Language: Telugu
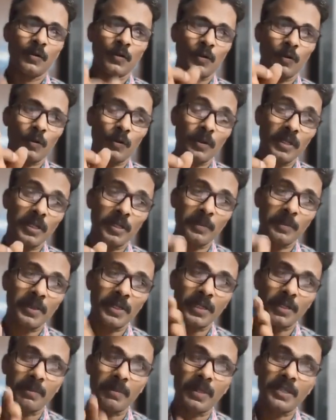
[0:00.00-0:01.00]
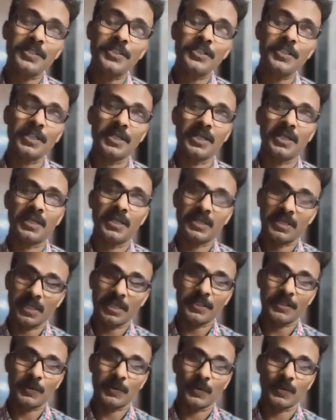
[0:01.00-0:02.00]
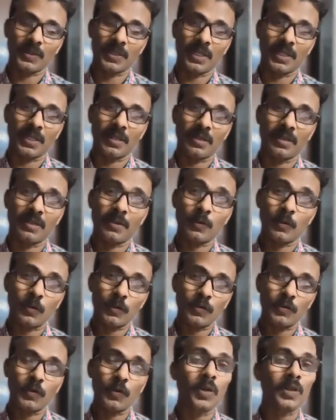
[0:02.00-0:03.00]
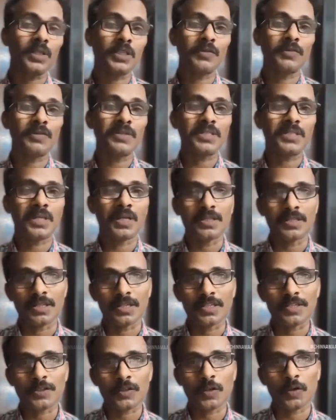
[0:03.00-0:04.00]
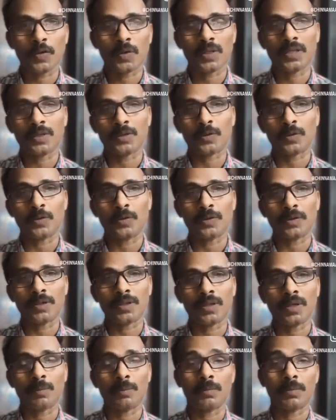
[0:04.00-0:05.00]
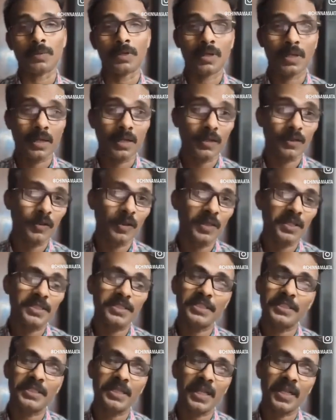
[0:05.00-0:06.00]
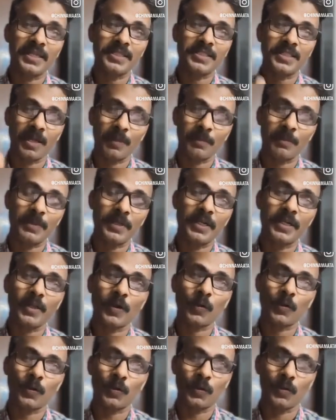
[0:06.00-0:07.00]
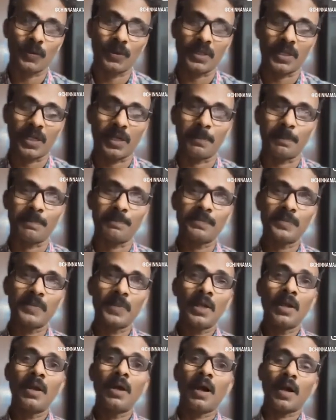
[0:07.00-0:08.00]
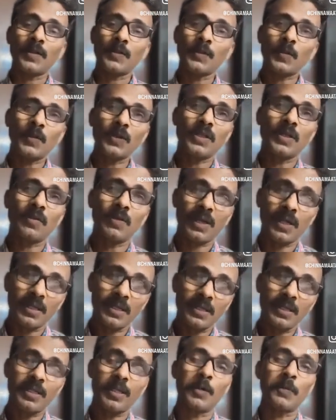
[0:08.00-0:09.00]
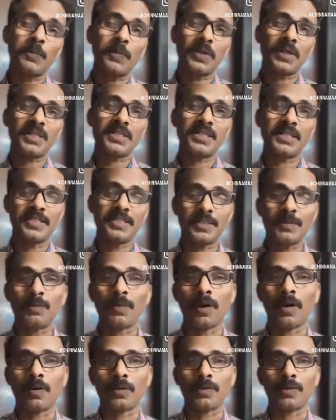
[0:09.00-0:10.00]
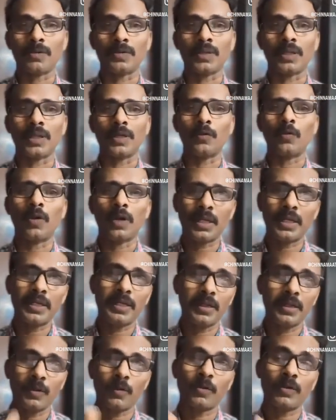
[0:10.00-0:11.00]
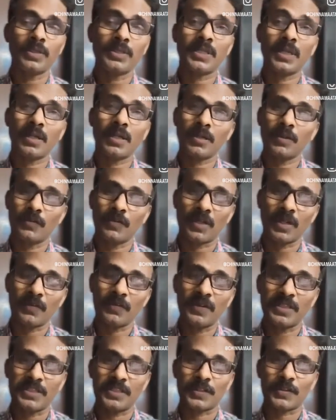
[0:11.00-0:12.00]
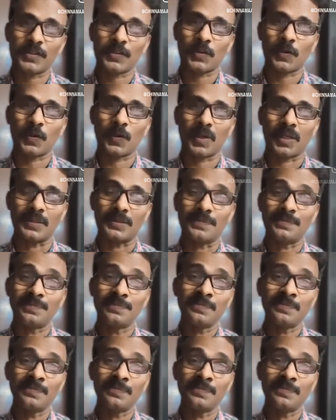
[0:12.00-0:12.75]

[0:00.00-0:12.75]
కోడింగ్ మీద మంచి ఇంట్రెస్ట్ ఉంది రోజు కొత్త విషయాలు నేర్చుకోవాలనుకుంటున్నాం టెక్నాలజీ ట్రెండ్స్ అప్డేట్ అవుతూ ఉంటాం అనుకున్న వాళ్ళకి కంప్యూటర్ సైన్స్ బాగుంటుంది ఒకటికి రెండు సార్లు వెరిఫై చేసుకోవాలి